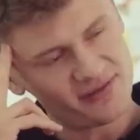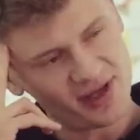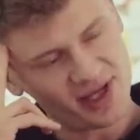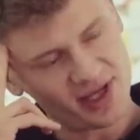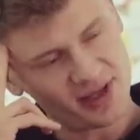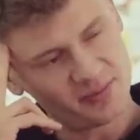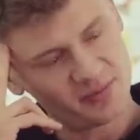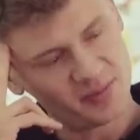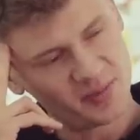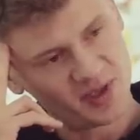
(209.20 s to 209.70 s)

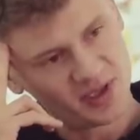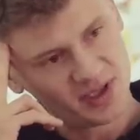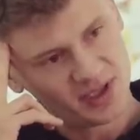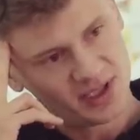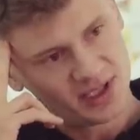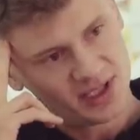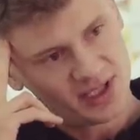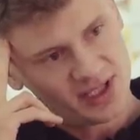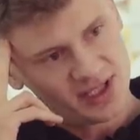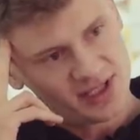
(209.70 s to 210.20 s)
wiem,
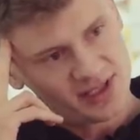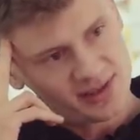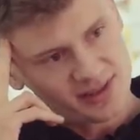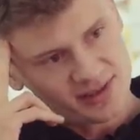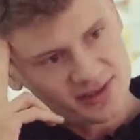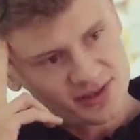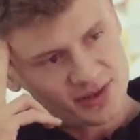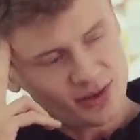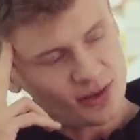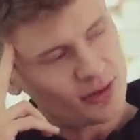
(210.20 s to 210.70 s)

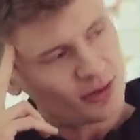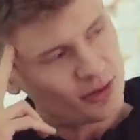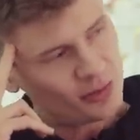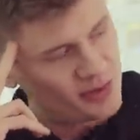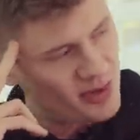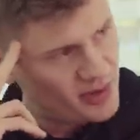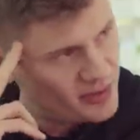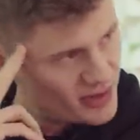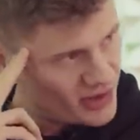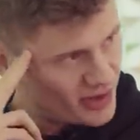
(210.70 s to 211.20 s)
co
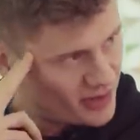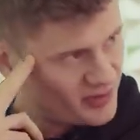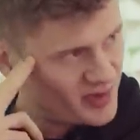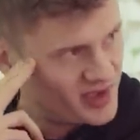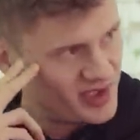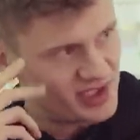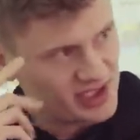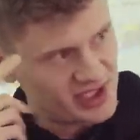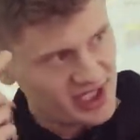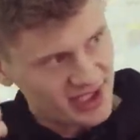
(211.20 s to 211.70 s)
lubią
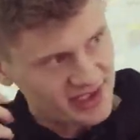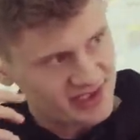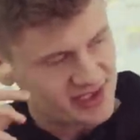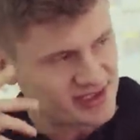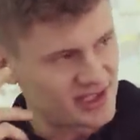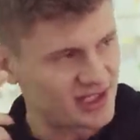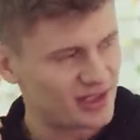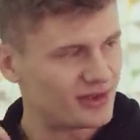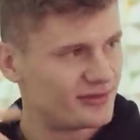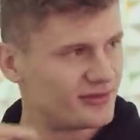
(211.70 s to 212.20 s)
robić, jak
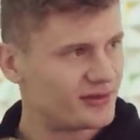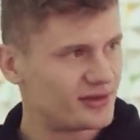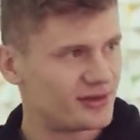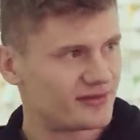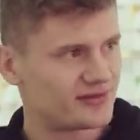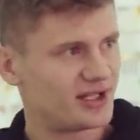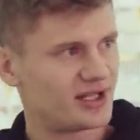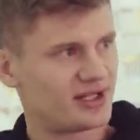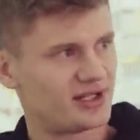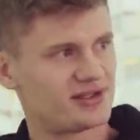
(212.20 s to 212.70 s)
się
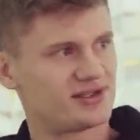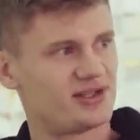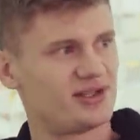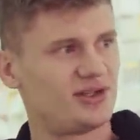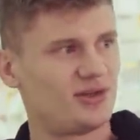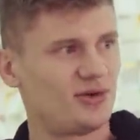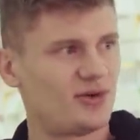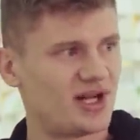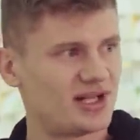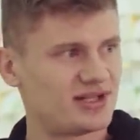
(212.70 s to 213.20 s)
zachowują w danych
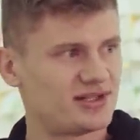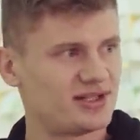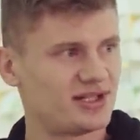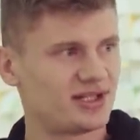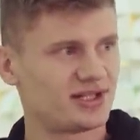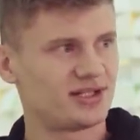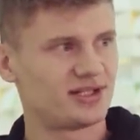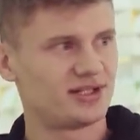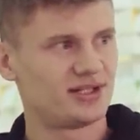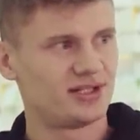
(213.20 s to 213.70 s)

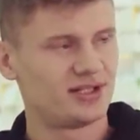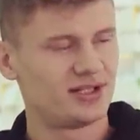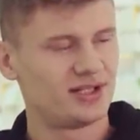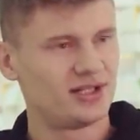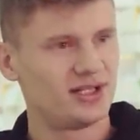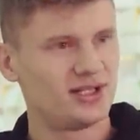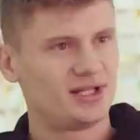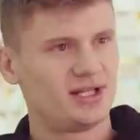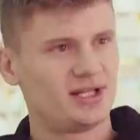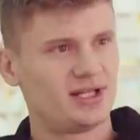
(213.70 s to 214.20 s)
sytuacjach.
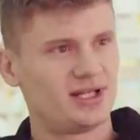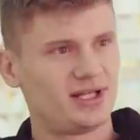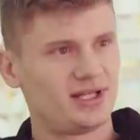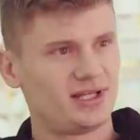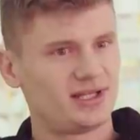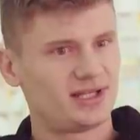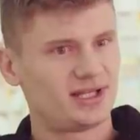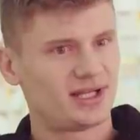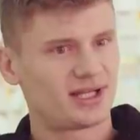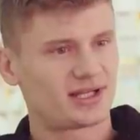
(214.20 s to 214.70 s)

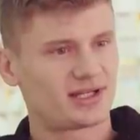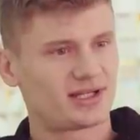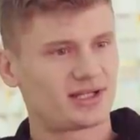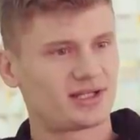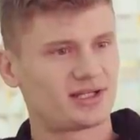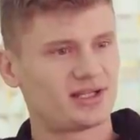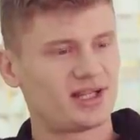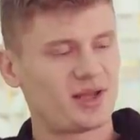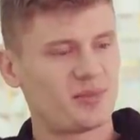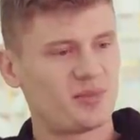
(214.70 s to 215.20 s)
I tak
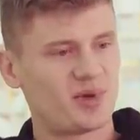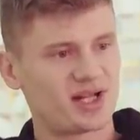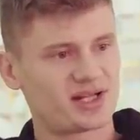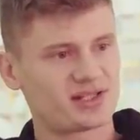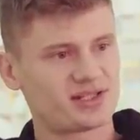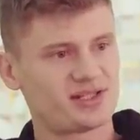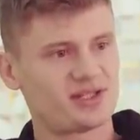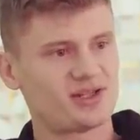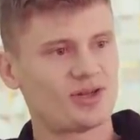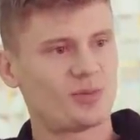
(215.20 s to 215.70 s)

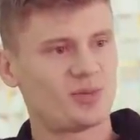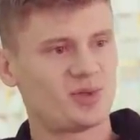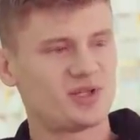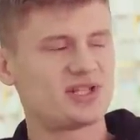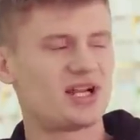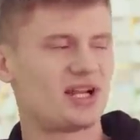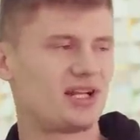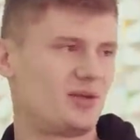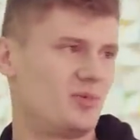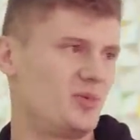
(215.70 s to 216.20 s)
najbardziej
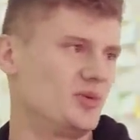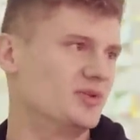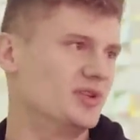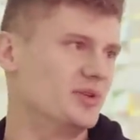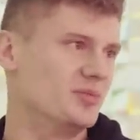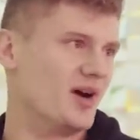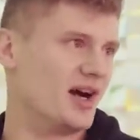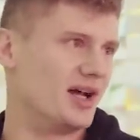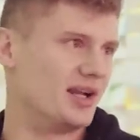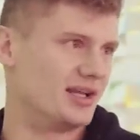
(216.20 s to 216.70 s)
nieobliczalny był
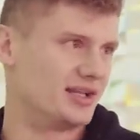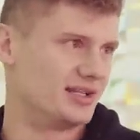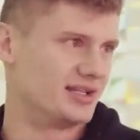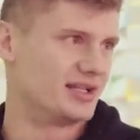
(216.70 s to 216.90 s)
Dybala,